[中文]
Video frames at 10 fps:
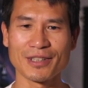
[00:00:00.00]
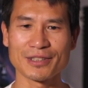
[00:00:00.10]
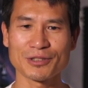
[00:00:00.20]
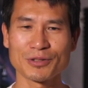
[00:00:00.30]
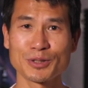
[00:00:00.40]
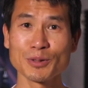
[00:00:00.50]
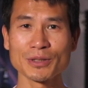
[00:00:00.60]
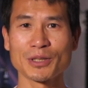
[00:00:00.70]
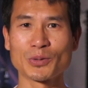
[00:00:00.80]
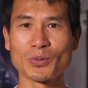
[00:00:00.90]
就用
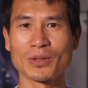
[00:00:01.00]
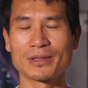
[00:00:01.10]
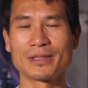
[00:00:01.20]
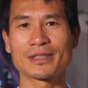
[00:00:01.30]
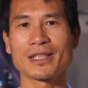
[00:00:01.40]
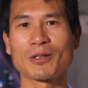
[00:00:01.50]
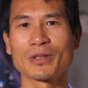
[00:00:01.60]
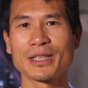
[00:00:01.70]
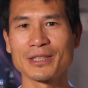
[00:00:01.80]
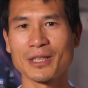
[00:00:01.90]
的多，你自然会
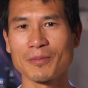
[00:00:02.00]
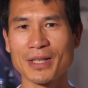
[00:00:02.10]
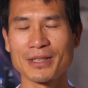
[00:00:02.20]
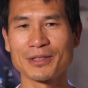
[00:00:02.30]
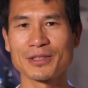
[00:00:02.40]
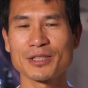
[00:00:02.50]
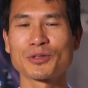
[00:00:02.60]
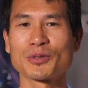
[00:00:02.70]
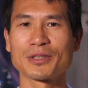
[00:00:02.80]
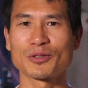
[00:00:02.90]
听到别人正
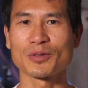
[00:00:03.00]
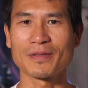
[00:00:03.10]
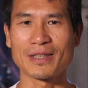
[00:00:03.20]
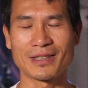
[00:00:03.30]
确的说法，